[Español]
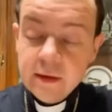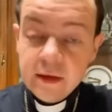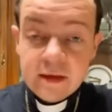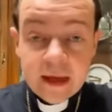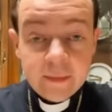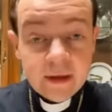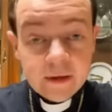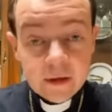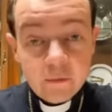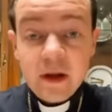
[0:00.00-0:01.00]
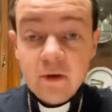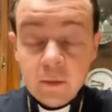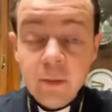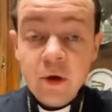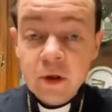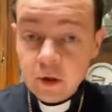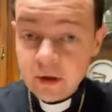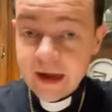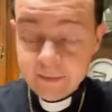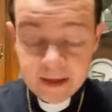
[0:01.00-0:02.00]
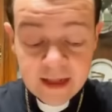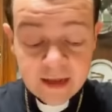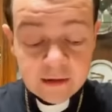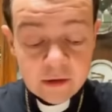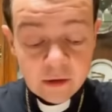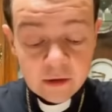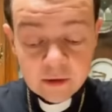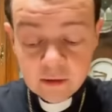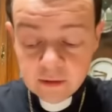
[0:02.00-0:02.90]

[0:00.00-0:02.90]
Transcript: Y sabes, cuando voy yo caminando